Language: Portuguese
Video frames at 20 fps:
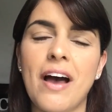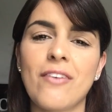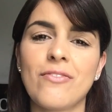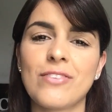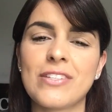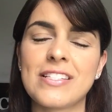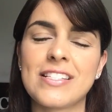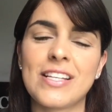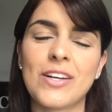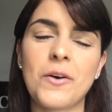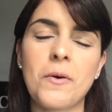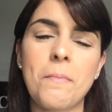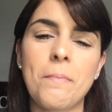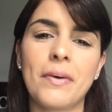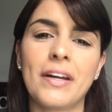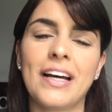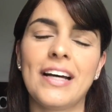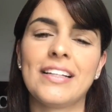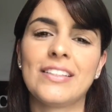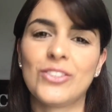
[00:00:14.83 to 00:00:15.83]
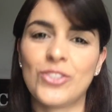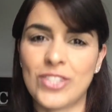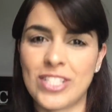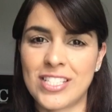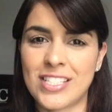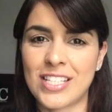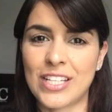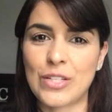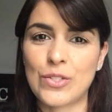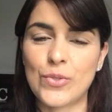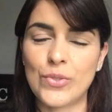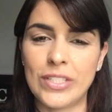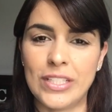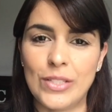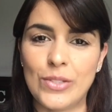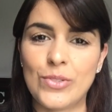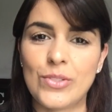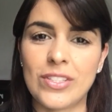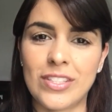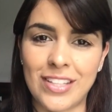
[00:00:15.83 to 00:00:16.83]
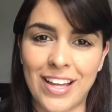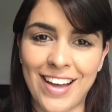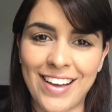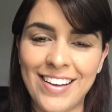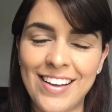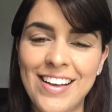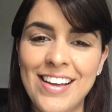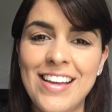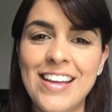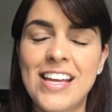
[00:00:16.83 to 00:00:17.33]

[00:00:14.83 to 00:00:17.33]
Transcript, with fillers: a você comprar dos Estados Unidos, tá?